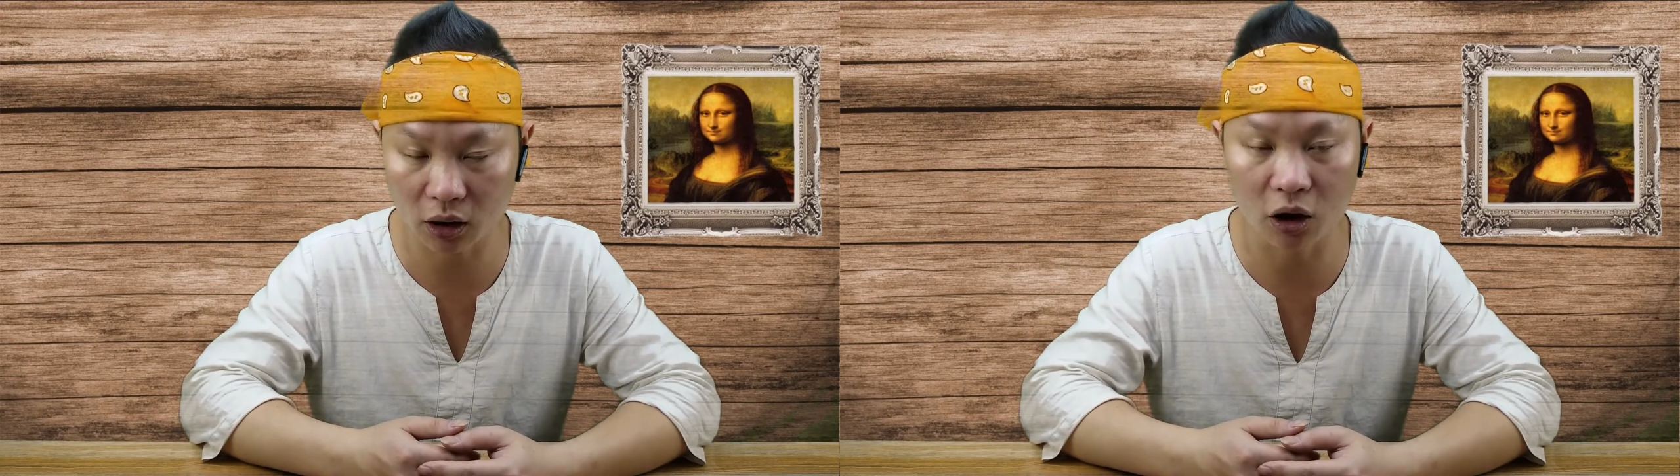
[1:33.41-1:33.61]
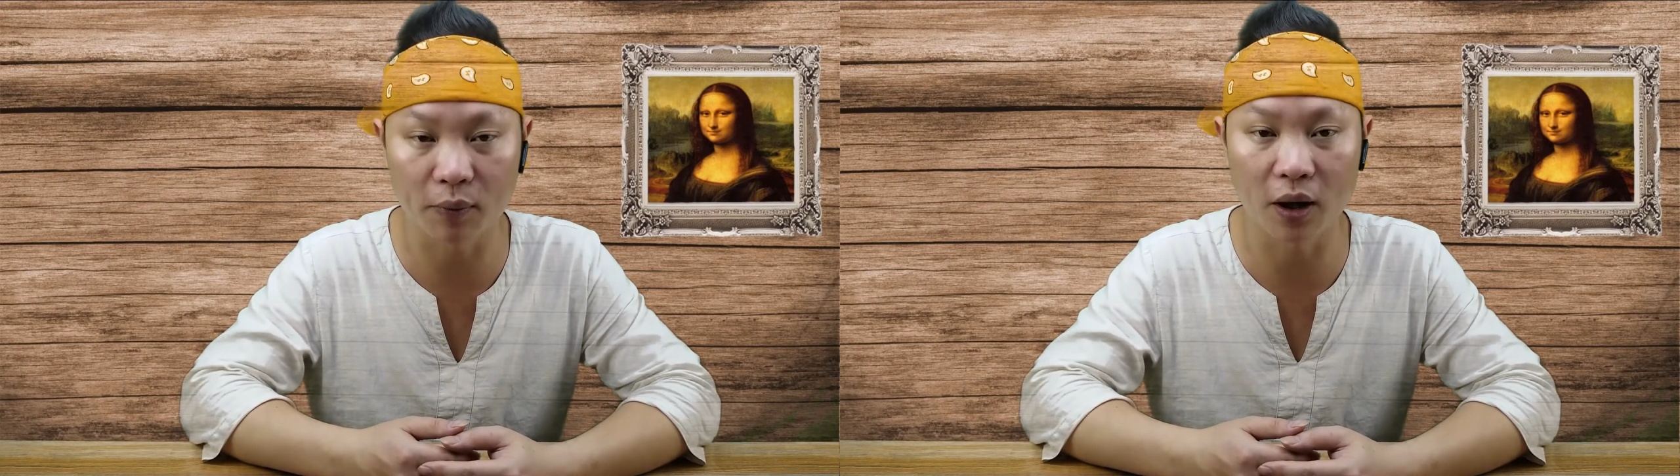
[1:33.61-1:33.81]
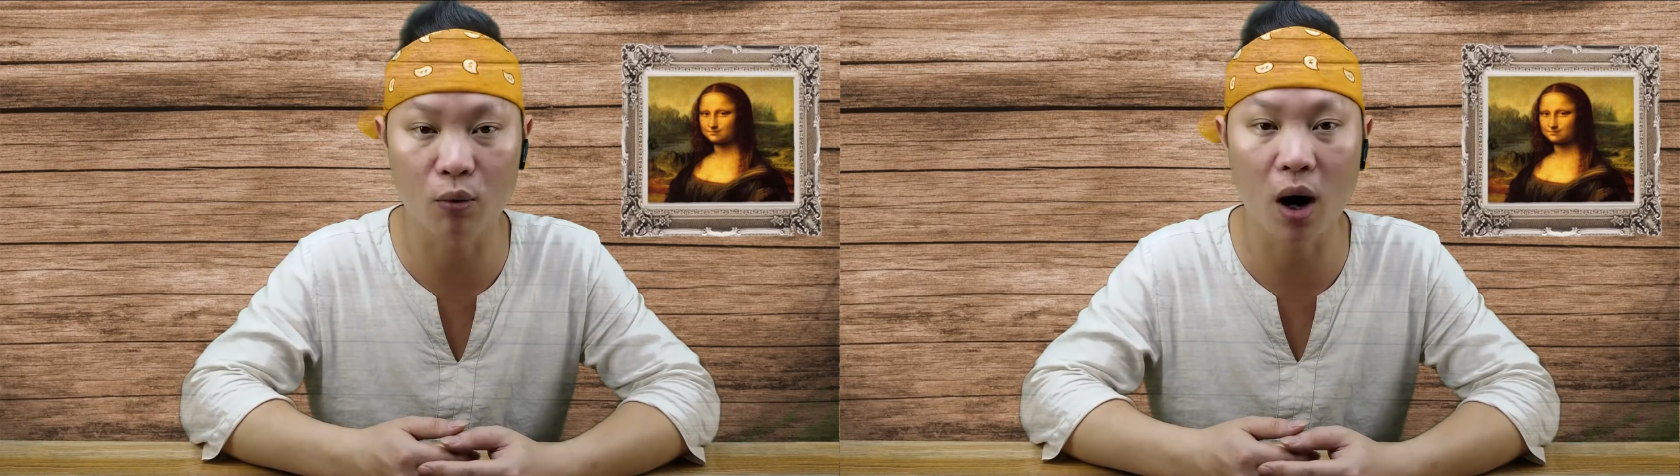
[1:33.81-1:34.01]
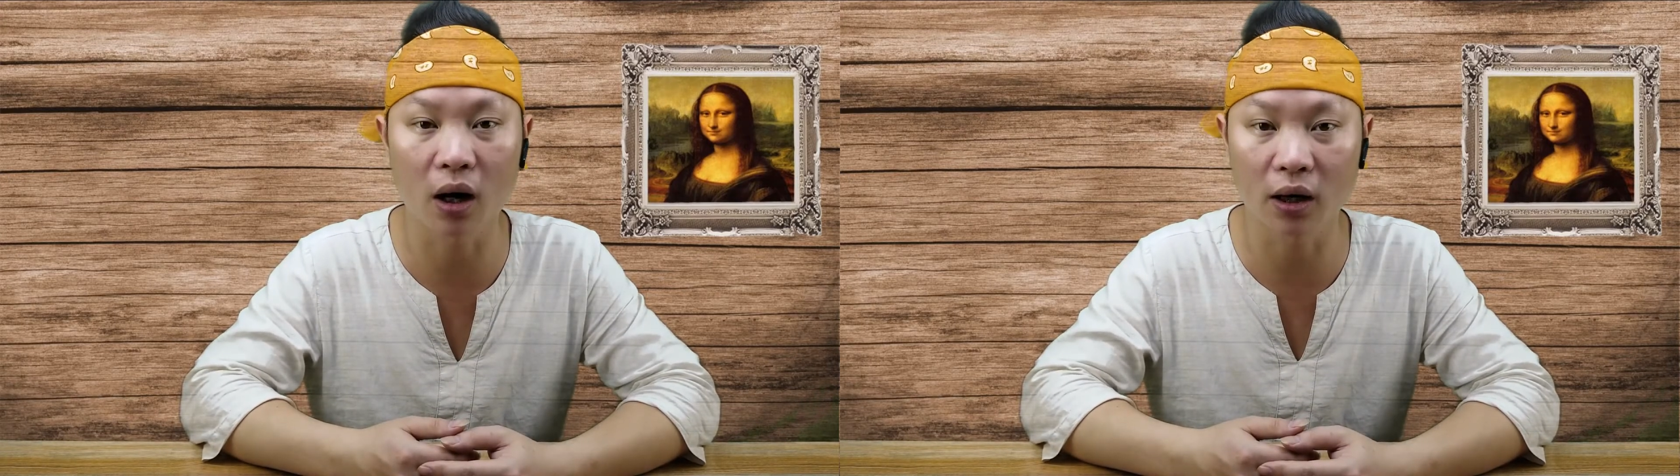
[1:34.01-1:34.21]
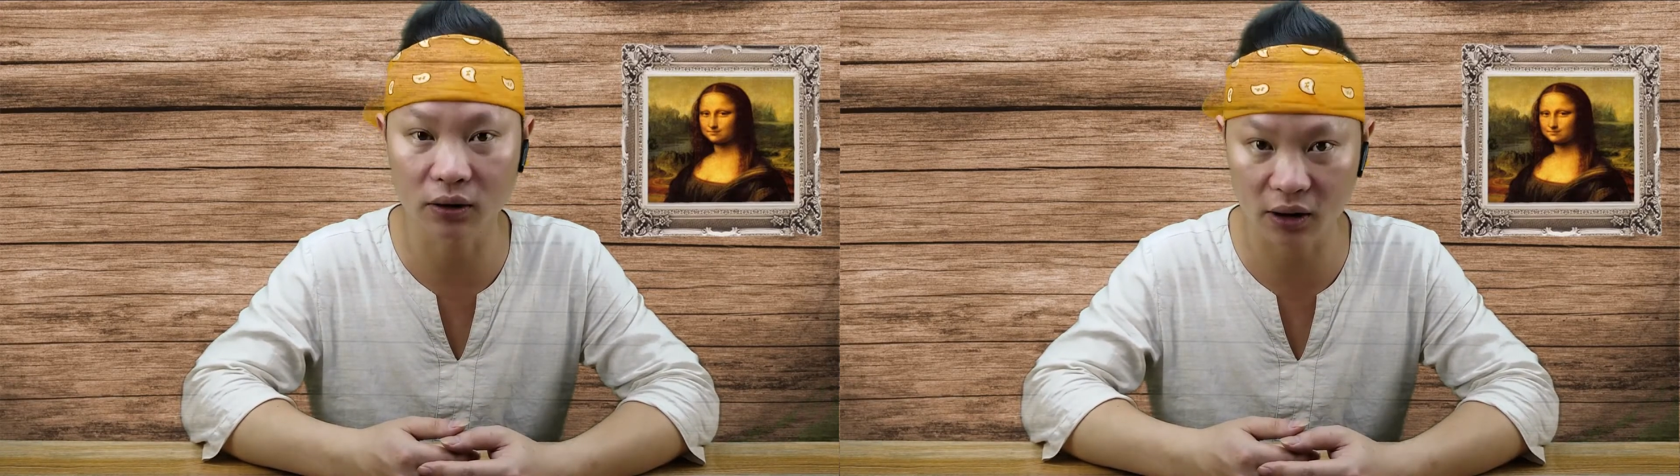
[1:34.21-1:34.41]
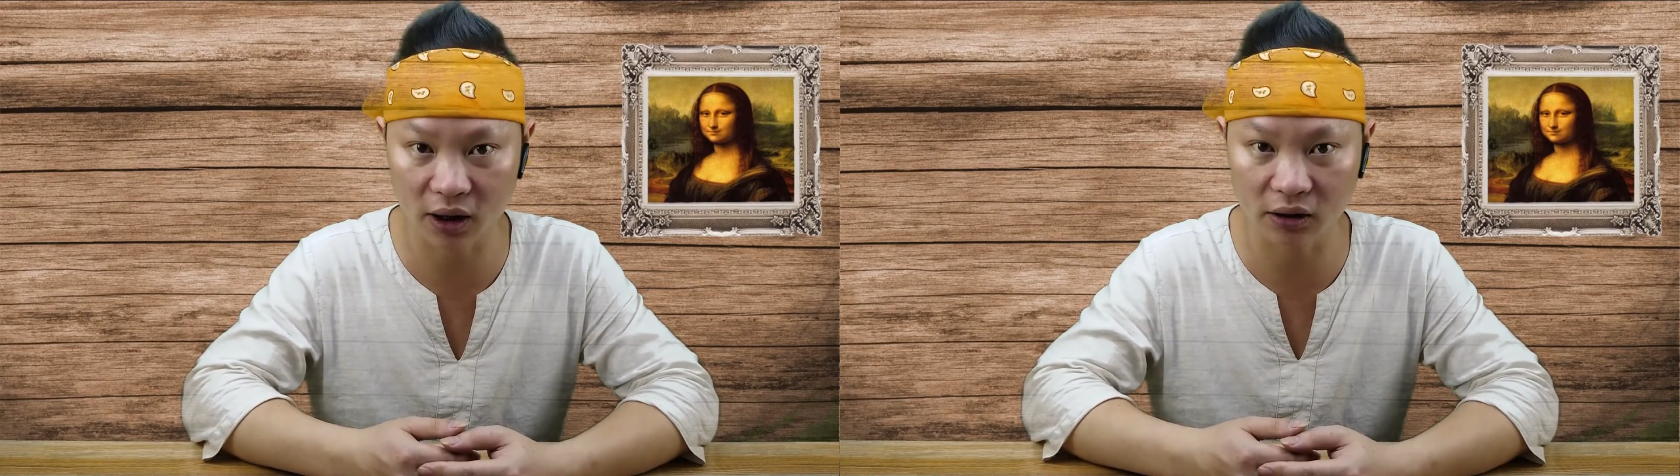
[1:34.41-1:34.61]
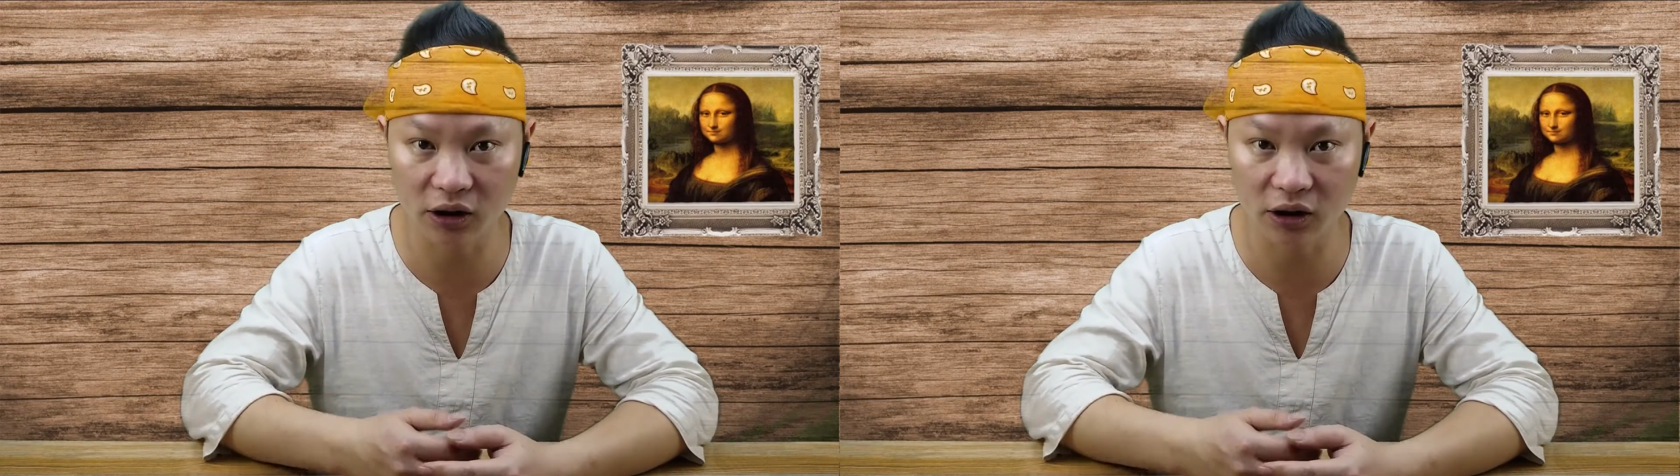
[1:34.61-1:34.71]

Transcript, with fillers: 可别忘了点